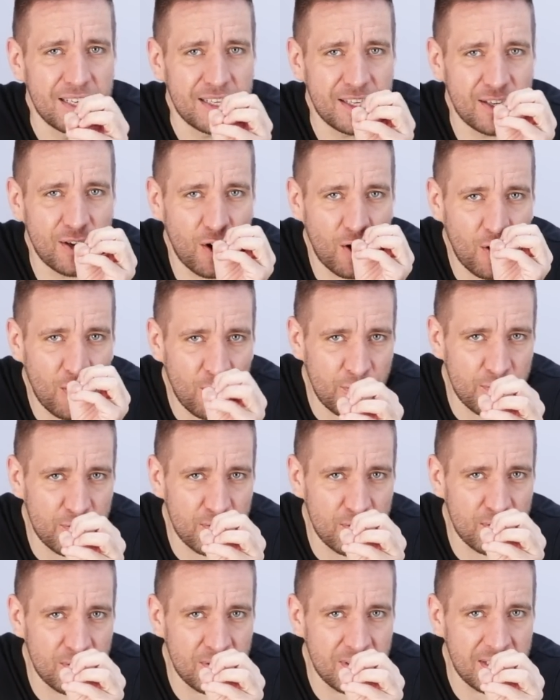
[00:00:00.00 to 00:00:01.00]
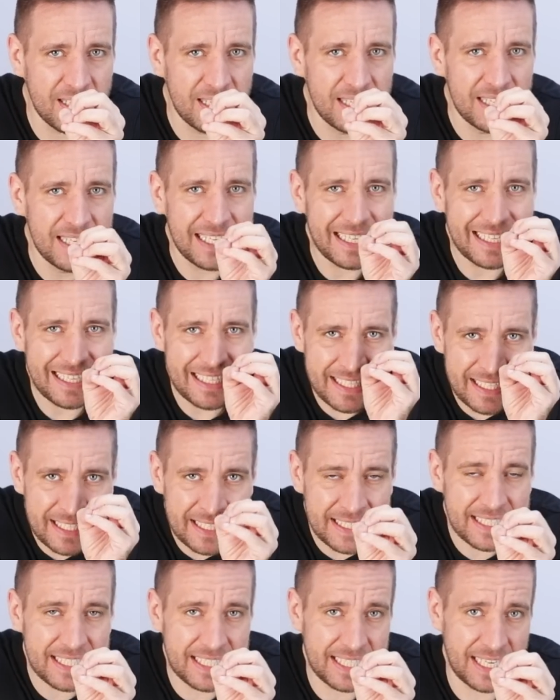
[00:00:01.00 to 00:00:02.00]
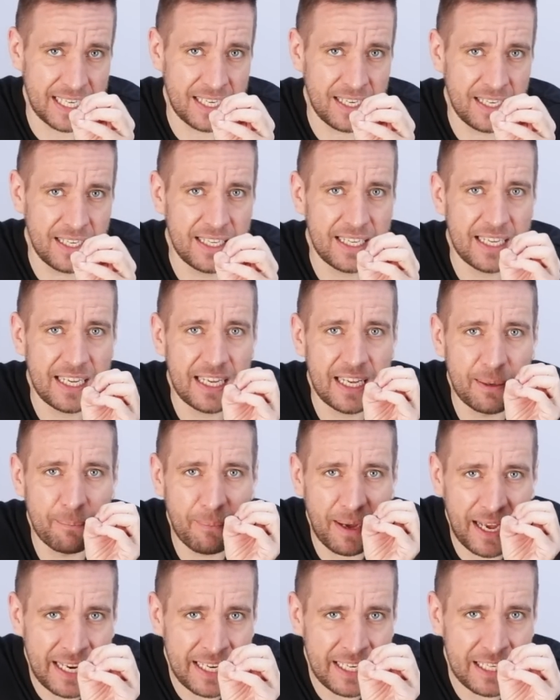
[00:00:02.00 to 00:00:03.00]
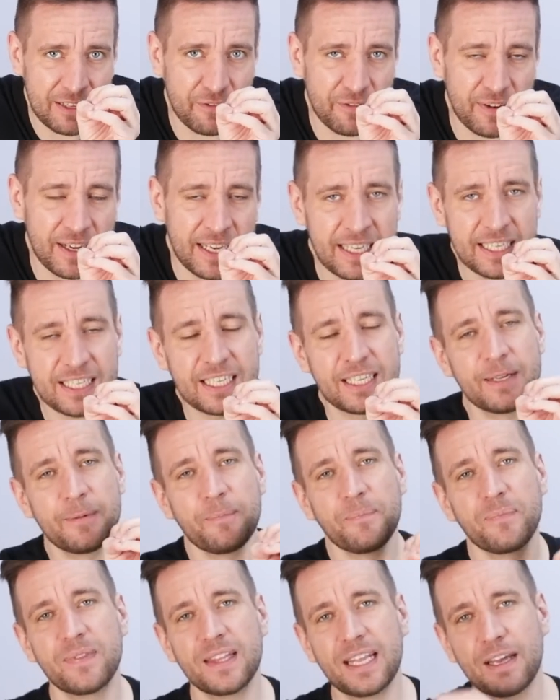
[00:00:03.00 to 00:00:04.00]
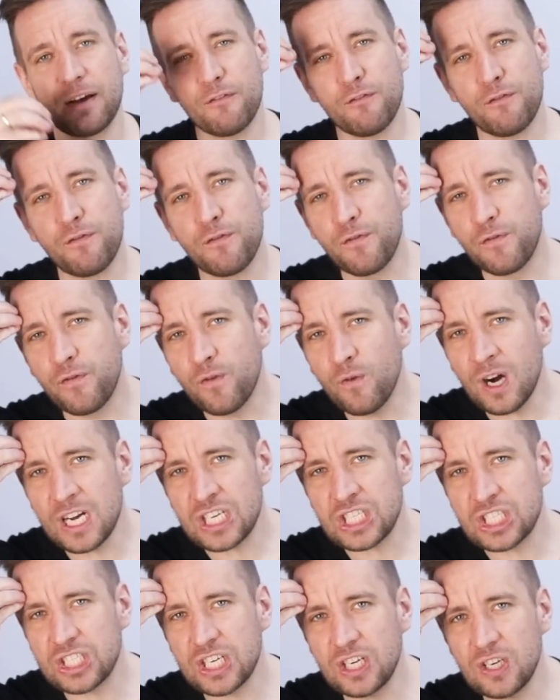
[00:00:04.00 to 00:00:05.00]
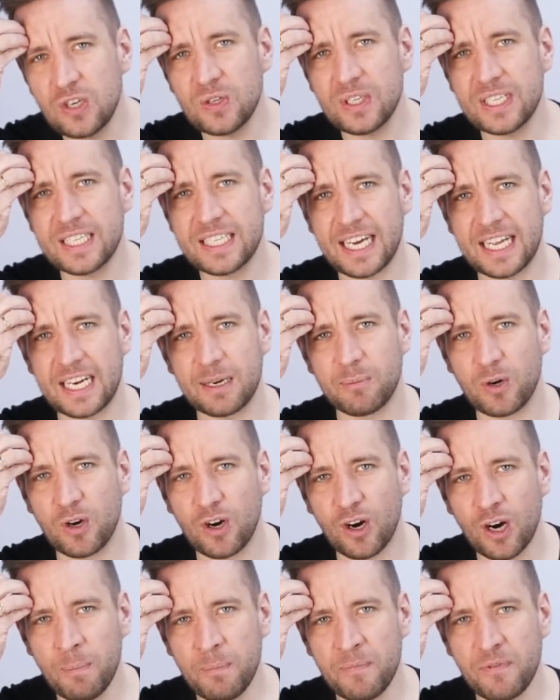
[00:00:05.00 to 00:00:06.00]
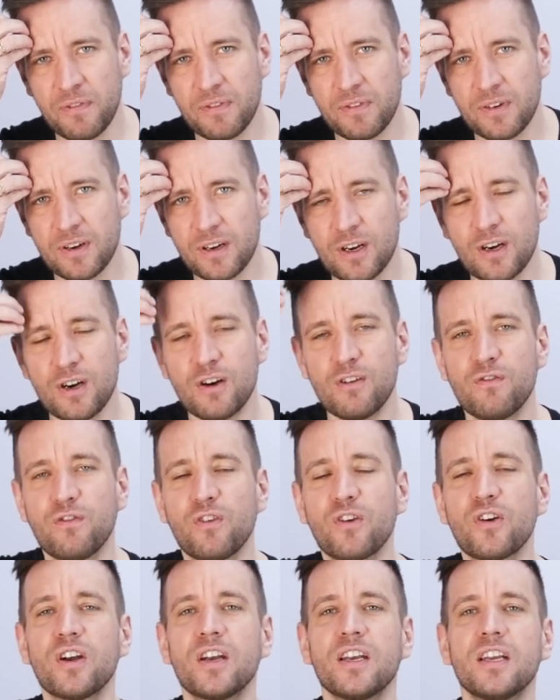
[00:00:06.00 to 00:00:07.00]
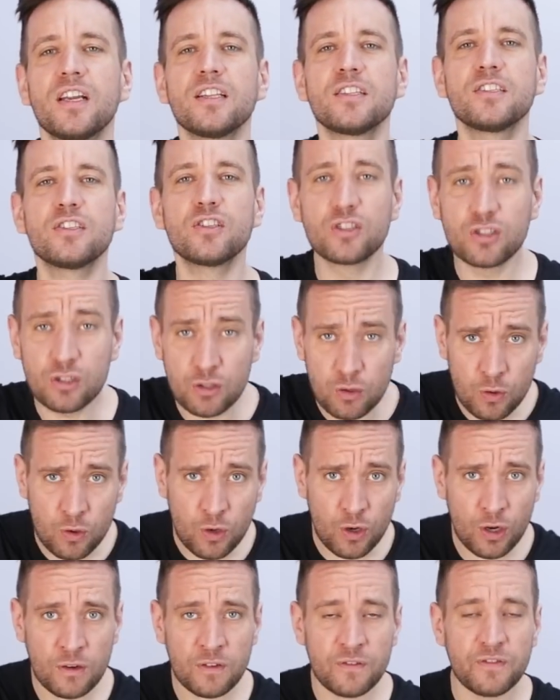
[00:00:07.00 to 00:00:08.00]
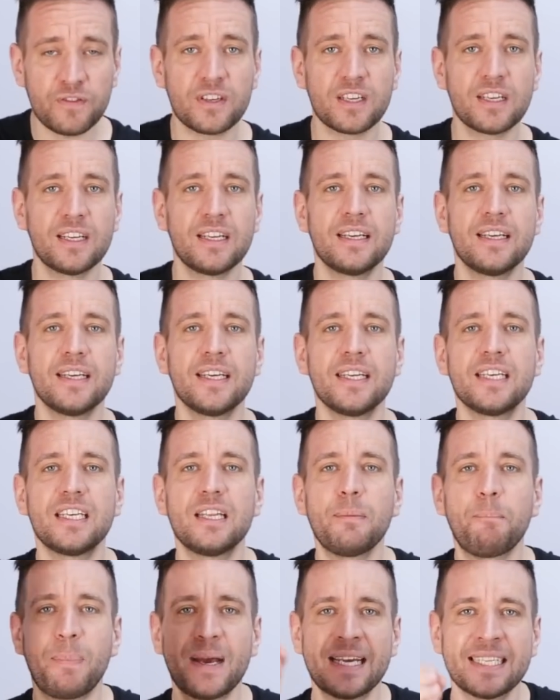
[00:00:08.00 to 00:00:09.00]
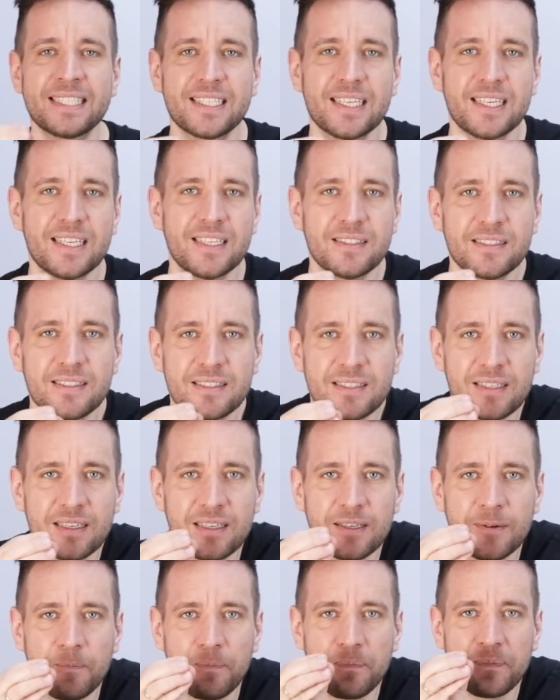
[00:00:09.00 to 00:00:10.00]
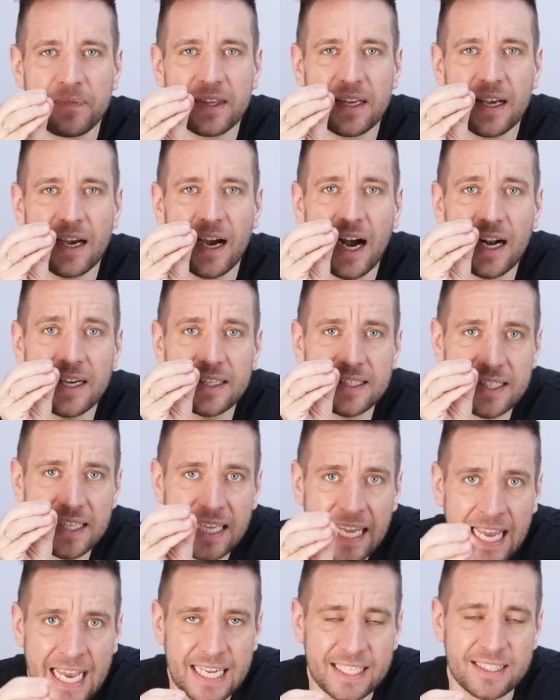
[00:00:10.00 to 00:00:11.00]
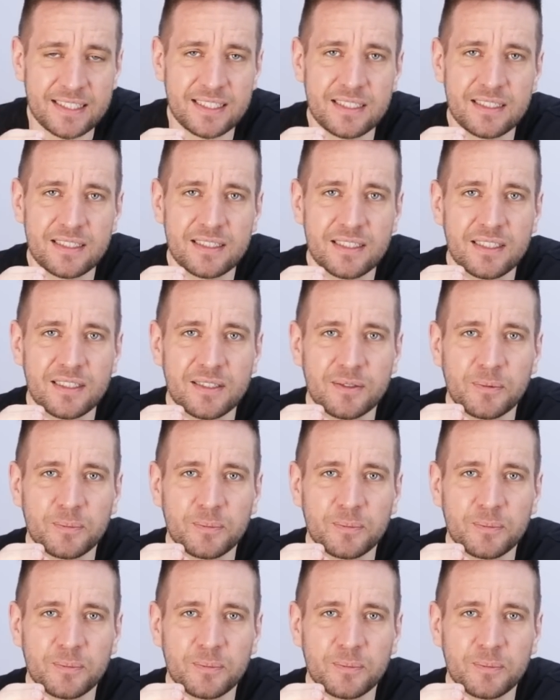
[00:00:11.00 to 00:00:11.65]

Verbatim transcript: Die Hoffnung ist ja im Endeffekt eine Vorstellung in deinem Kopf von einer Zukunft, die besser ist als jetzt.